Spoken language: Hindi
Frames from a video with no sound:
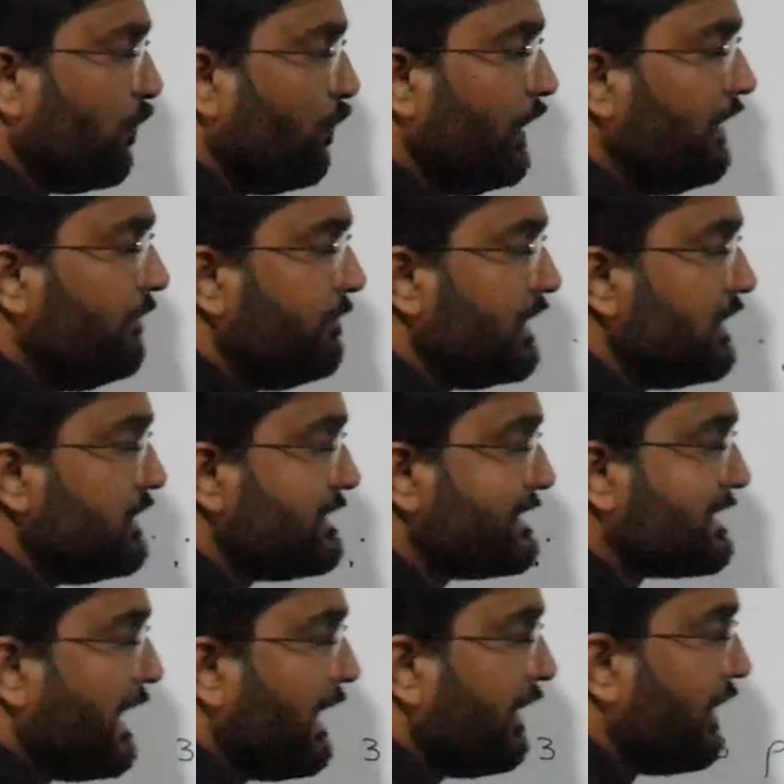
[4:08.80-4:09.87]
विल बी
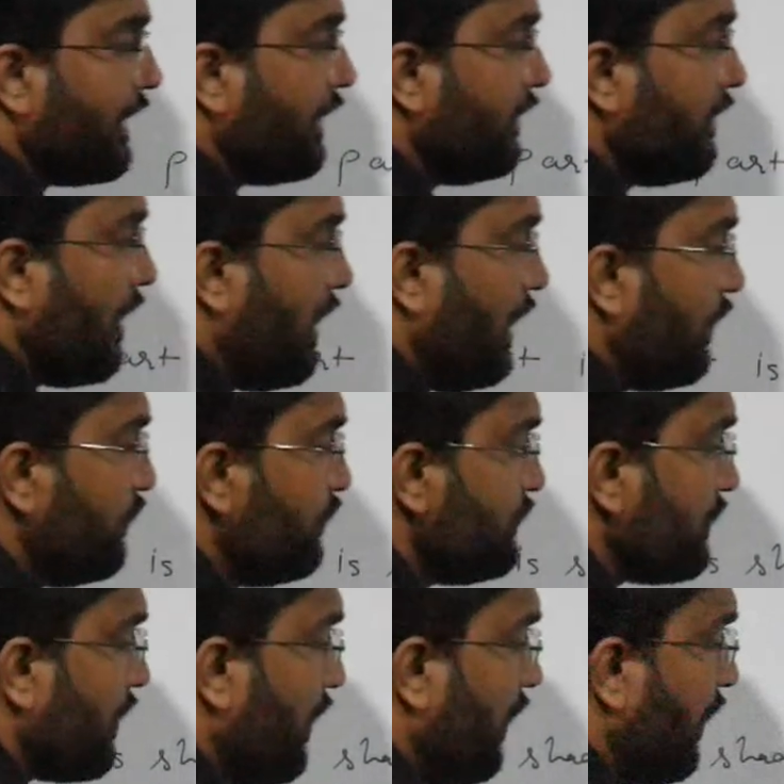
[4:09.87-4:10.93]
सैडेड
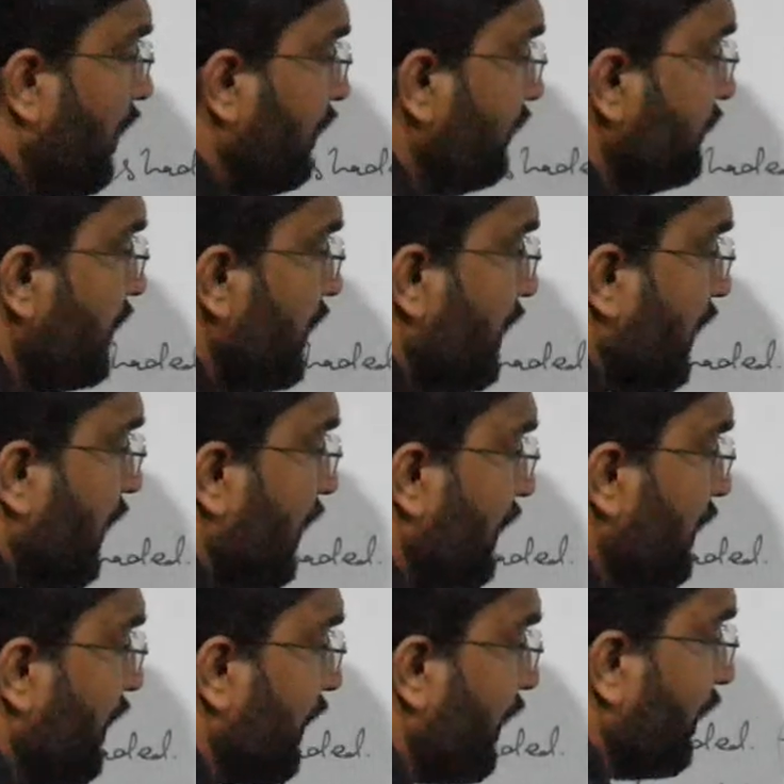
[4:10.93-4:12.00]
आउट ऑफ
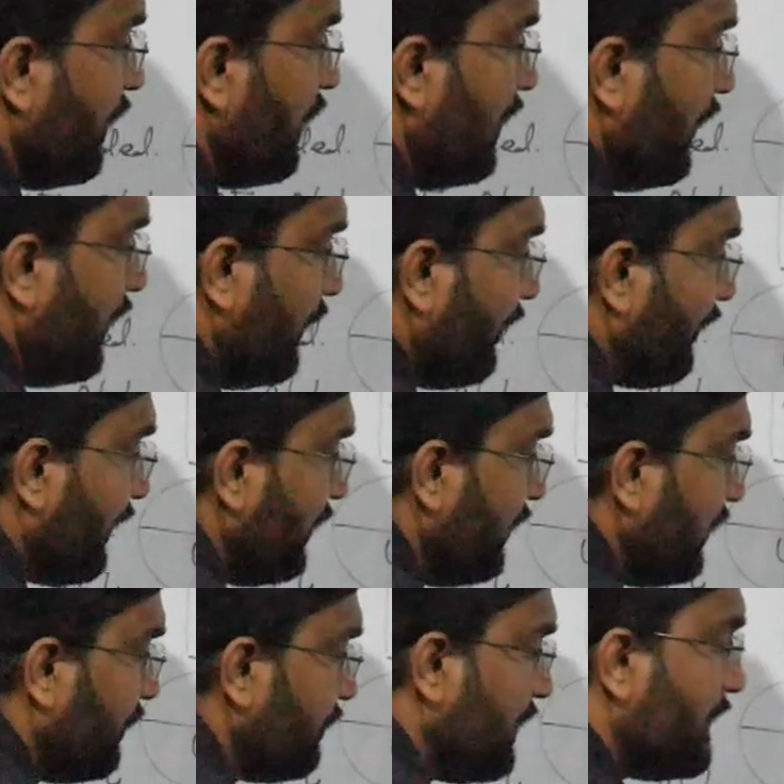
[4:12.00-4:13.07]
100 इसके
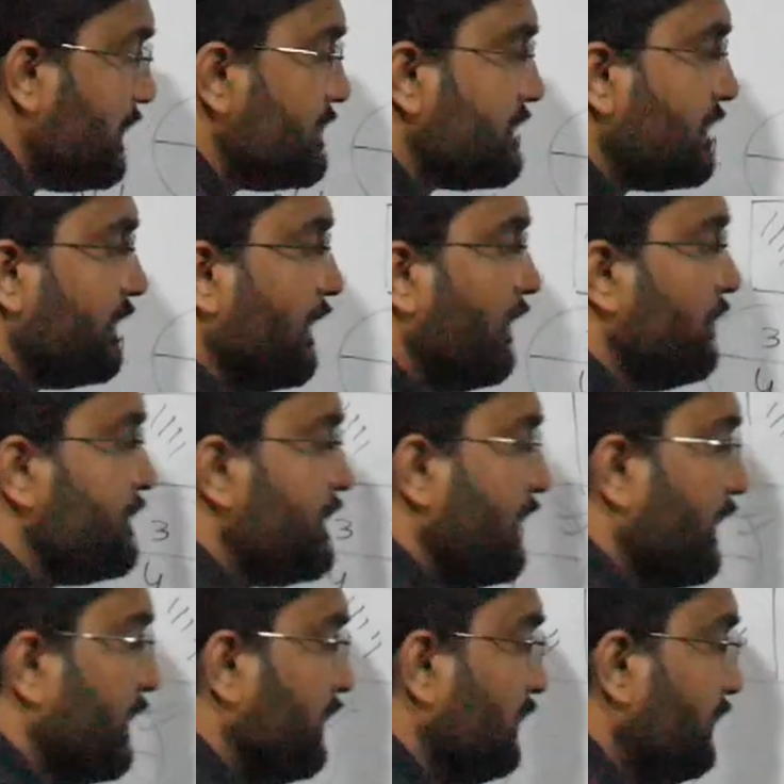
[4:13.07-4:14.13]
लिए आपका आंसर क्या हो
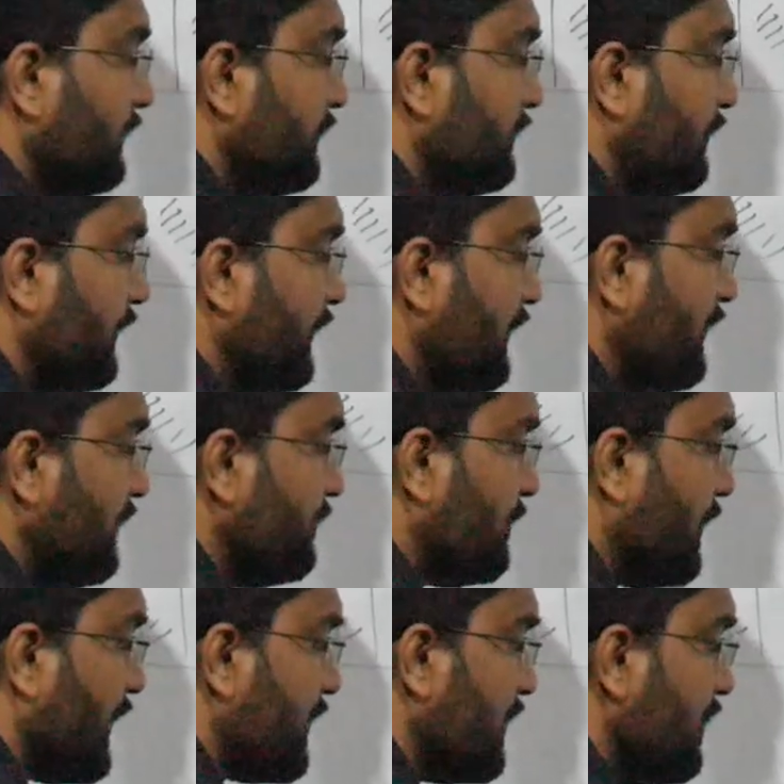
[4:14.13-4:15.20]
जाएगा थ्री
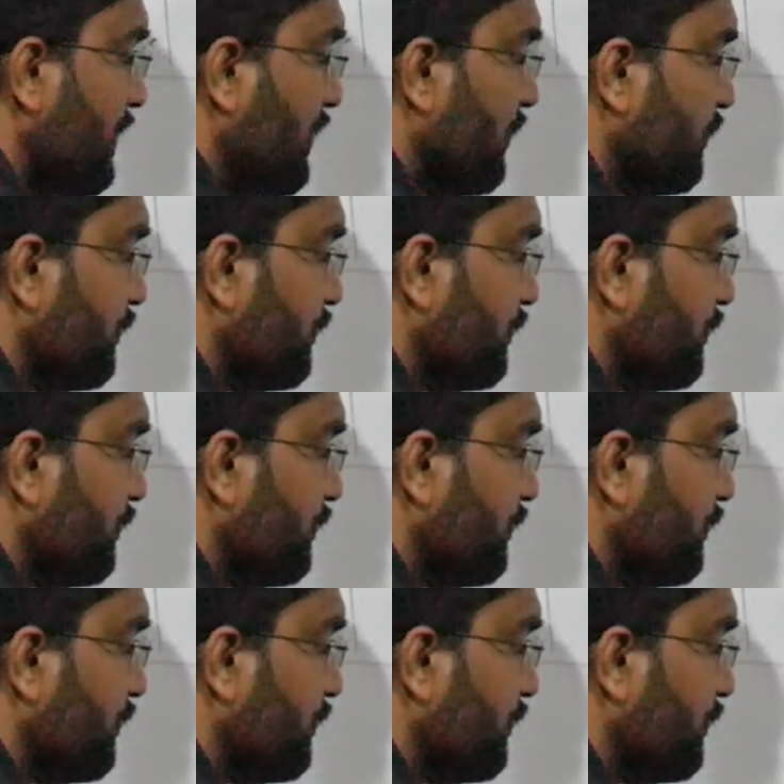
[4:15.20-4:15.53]
बाई